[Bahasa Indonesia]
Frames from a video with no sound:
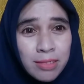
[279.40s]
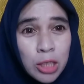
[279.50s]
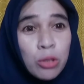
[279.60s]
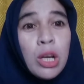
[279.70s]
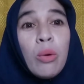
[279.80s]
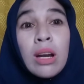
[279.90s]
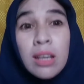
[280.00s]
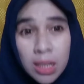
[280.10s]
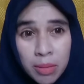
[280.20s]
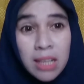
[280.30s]
Itu di luar
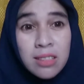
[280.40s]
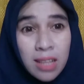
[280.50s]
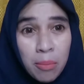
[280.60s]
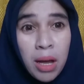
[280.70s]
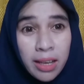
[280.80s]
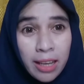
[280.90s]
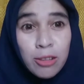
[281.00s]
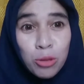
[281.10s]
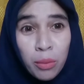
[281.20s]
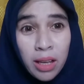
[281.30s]
negeri biasa mah kayak
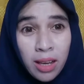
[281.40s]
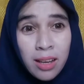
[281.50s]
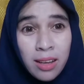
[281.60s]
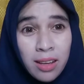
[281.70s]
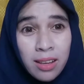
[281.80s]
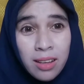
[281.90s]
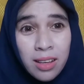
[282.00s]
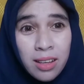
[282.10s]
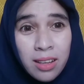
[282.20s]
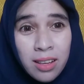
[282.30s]
gitu Mak ya.
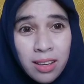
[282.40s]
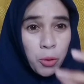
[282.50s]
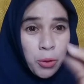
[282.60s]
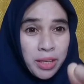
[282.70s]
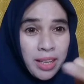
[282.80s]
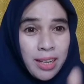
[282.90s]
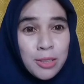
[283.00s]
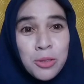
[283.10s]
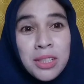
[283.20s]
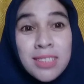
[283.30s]
Oke,
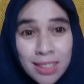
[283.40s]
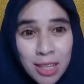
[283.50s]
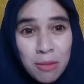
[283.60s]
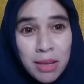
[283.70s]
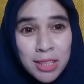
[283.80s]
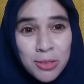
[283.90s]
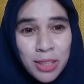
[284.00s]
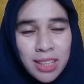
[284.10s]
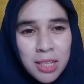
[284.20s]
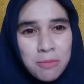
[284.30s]
lanjut ke cerita mahasiswa
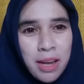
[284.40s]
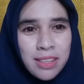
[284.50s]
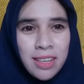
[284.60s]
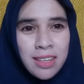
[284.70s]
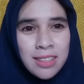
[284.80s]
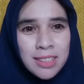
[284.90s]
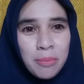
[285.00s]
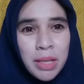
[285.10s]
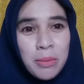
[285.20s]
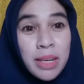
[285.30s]
tadi Mak ya.
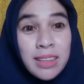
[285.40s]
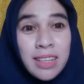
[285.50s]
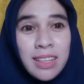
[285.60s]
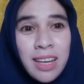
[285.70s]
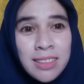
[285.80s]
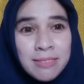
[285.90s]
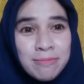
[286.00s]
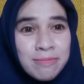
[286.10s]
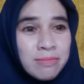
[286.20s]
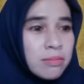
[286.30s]
Sampai di mana tadi ya?
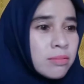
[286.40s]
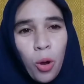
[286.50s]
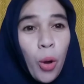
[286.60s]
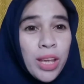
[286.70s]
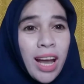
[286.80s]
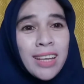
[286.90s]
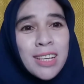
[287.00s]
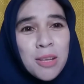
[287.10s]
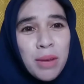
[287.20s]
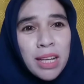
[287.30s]
Oh ya,
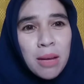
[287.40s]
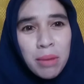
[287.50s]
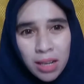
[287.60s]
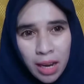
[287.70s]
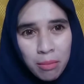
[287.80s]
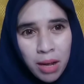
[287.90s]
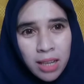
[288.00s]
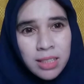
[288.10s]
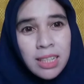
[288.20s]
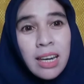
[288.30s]
akhirnya mereka
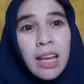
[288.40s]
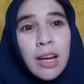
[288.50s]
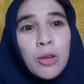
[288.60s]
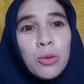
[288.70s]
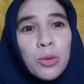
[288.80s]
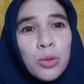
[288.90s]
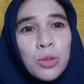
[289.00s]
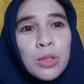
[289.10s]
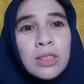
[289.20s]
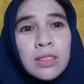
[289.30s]
berkemah di lereng gunung
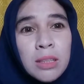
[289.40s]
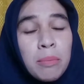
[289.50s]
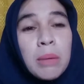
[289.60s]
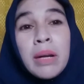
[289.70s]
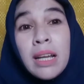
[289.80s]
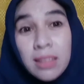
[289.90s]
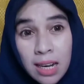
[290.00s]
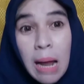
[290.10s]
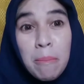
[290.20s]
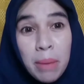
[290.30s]
tempat mereka
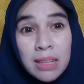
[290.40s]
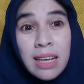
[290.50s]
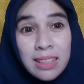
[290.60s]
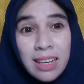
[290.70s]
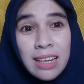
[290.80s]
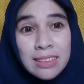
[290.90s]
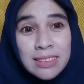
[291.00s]
terdampar tadi ya.